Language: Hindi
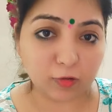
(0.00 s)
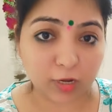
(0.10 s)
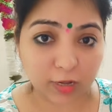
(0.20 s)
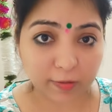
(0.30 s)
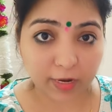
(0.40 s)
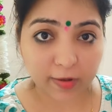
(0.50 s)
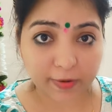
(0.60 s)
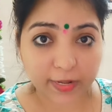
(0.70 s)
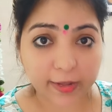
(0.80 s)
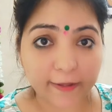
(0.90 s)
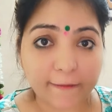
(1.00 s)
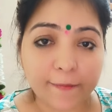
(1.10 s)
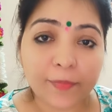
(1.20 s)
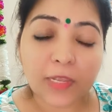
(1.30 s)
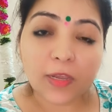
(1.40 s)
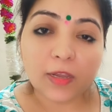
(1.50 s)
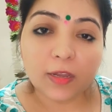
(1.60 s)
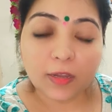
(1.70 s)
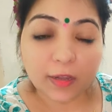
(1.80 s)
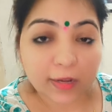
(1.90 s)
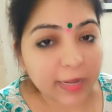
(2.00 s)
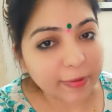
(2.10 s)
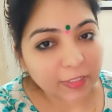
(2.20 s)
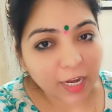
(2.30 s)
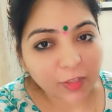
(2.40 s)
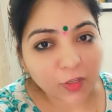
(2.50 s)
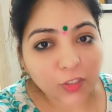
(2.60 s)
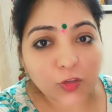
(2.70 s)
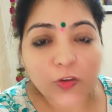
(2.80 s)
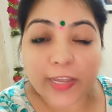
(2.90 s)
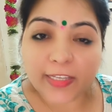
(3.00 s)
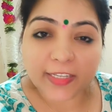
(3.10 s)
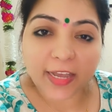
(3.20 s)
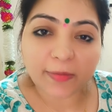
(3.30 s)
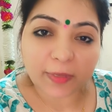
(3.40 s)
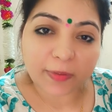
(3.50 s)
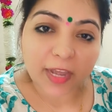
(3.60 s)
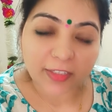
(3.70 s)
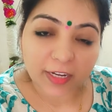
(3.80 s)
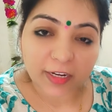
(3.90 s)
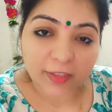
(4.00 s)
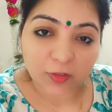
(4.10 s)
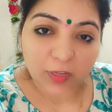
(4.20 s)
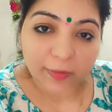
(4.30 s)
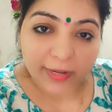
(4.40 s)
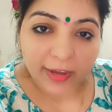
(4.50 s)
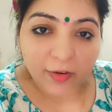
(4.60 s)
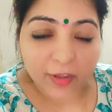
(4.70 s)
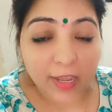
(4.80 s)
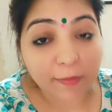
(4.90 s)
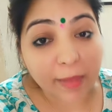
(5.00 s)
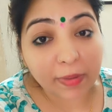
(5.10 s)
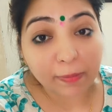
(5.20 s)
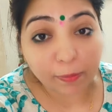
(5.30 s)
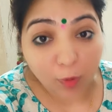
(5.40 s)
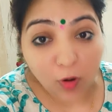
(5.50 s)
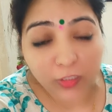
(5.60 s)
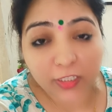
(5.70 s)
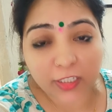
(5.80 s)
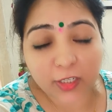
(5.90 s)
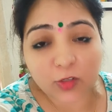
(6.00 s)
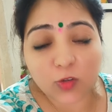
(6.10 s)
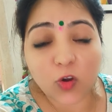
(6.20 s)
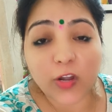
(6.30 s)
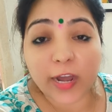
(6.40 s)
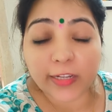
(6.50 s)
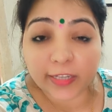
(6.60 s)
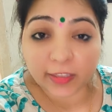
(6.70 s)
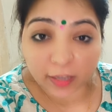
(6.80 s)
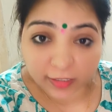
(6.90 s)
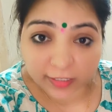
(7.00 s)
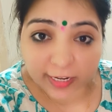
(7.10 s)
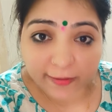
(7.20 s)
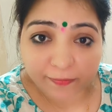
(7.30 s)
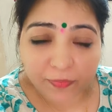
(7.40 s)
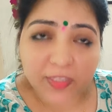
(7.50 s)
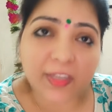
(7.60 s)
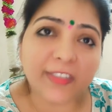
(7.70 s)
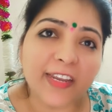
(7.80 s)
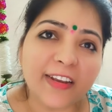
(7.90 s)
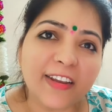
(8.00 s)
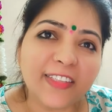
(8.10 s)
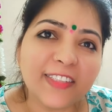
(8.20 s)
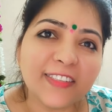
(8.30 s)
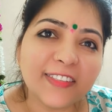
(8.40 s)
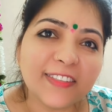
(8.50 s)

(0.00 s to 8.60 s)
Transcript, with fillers: थोड़ा कम करना पड़ेगा नमस्कार दोस्तों कैसे हैं आप सभी आशा करती हूँ कि बढ़िया होंगे मैं भी बहुत अच्छी हूँ और आज है थर्सडे थर्सडे है ना आज